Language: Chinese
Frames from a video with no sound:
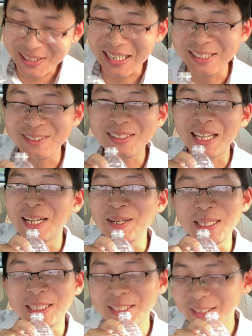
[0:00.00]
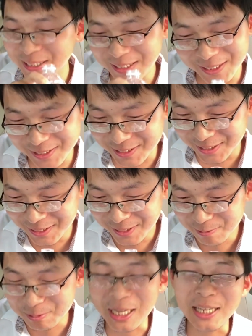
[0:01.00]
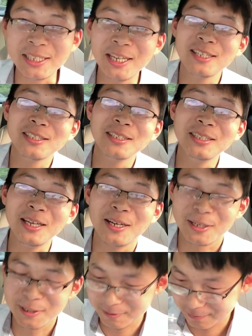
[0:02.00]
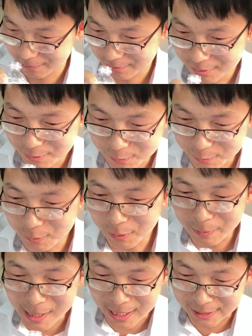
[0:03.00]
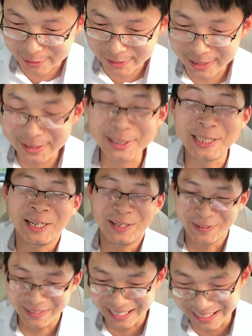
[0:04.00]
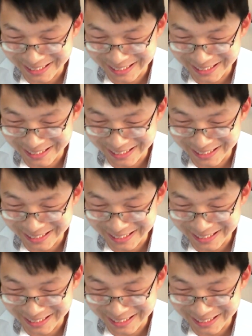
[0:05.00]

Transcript: 感觉台湾，你这真的是太天真了，说话感觉跟小孩